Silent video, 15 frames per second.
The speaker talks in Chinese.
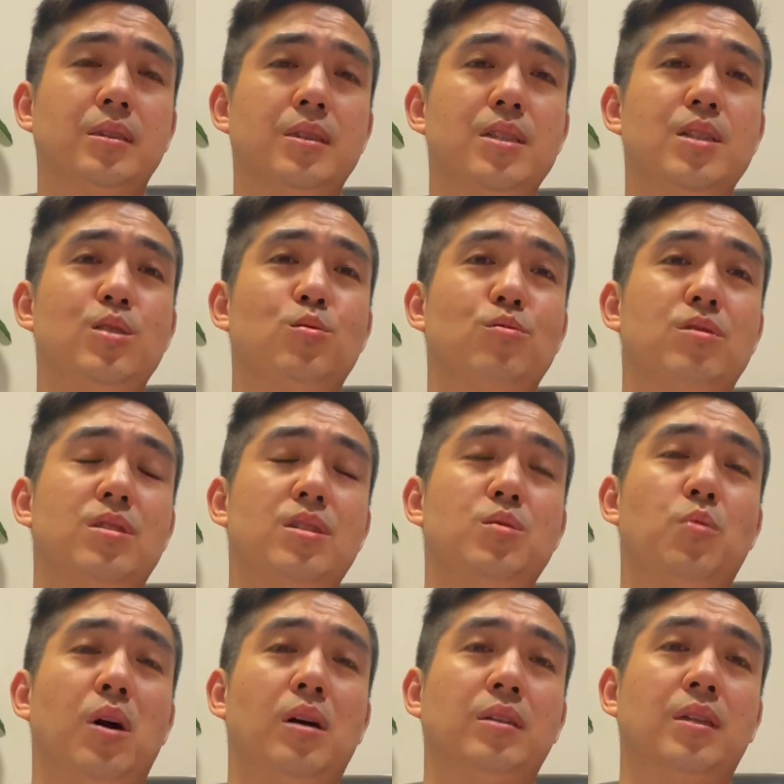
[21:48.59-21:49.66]
一如既
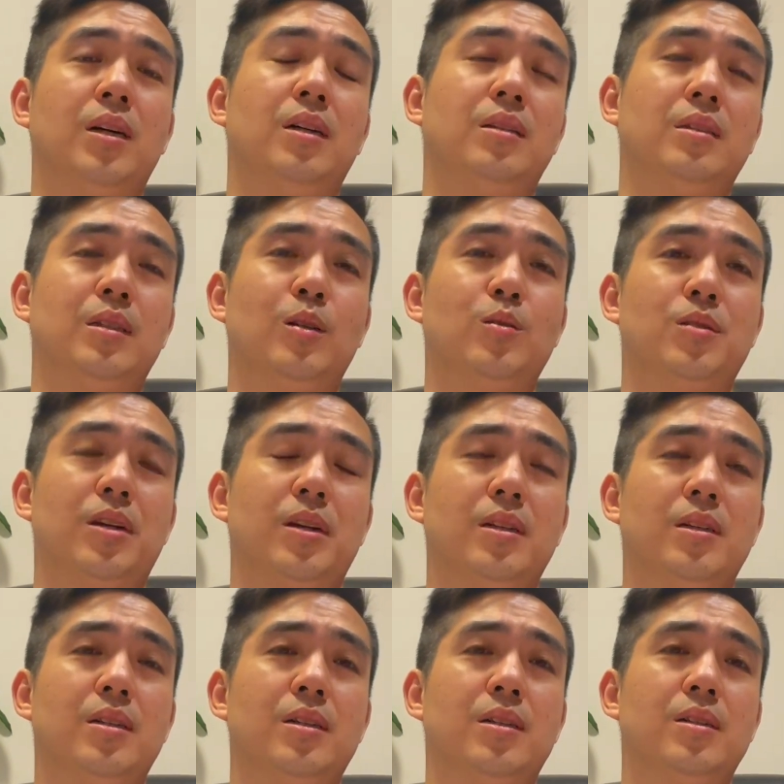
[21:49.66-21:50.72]
往的能够这
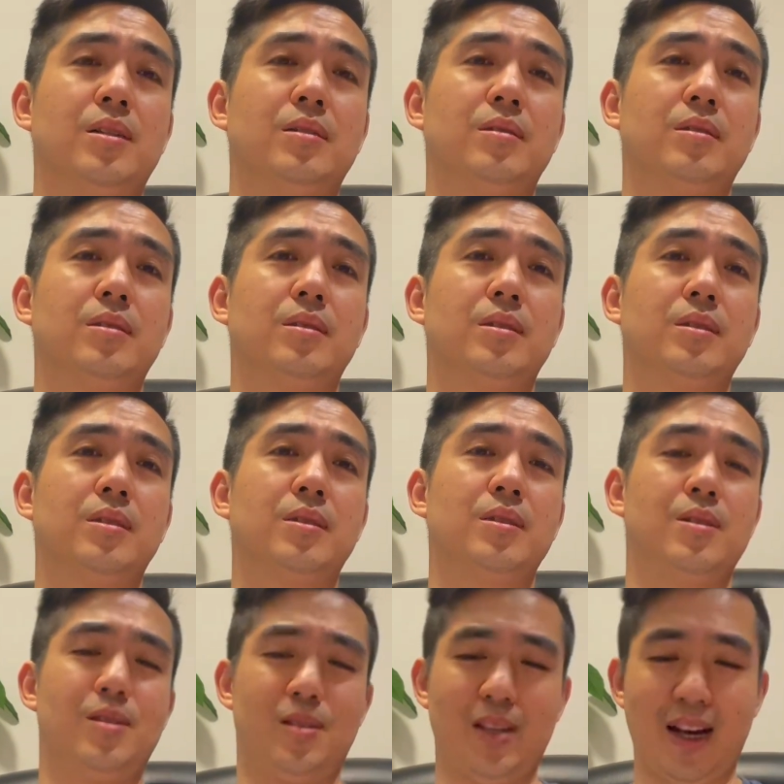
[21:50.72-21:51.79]
个。
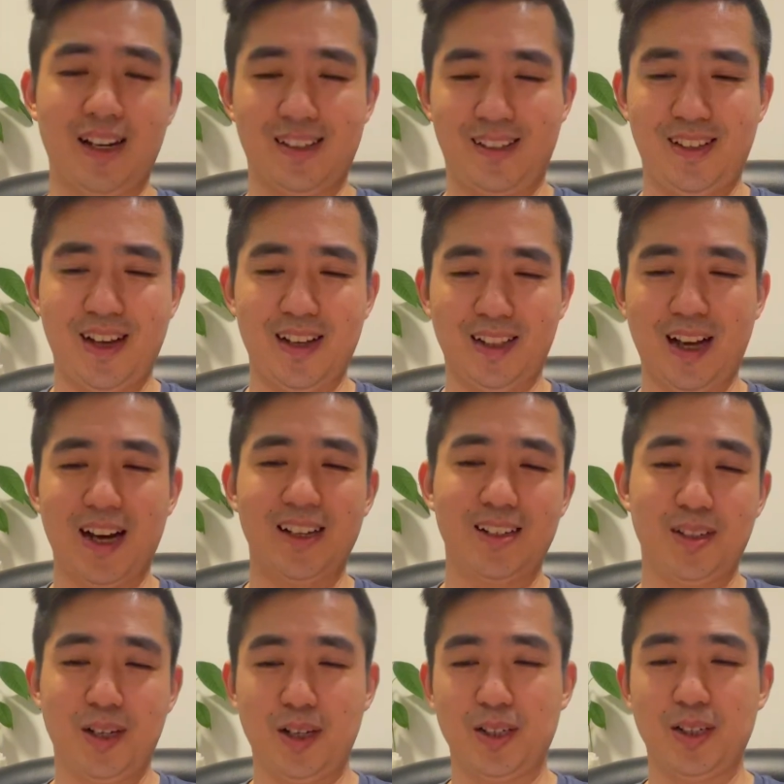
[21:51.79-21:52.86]
在在他的
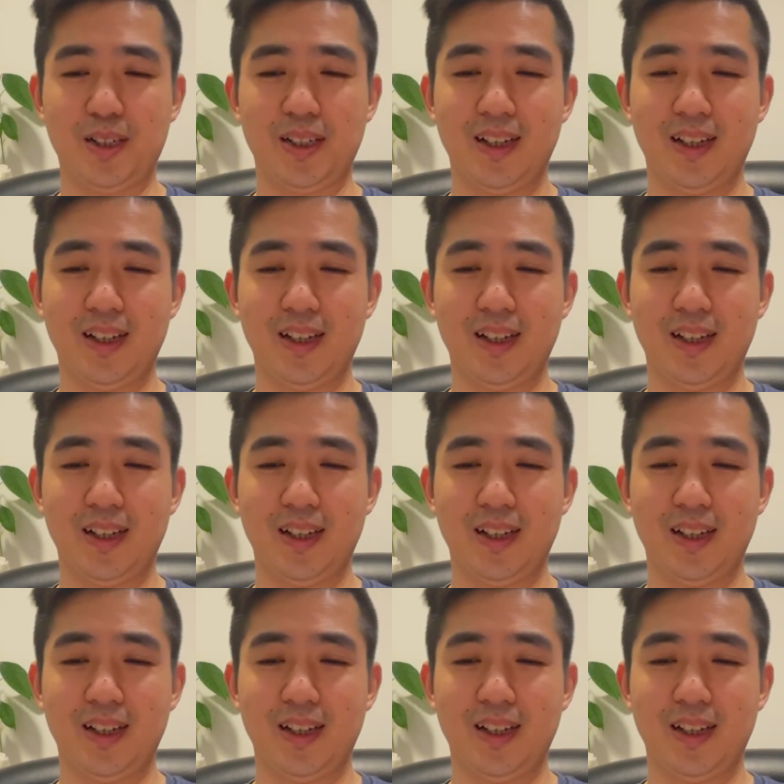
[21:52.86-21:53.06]
这个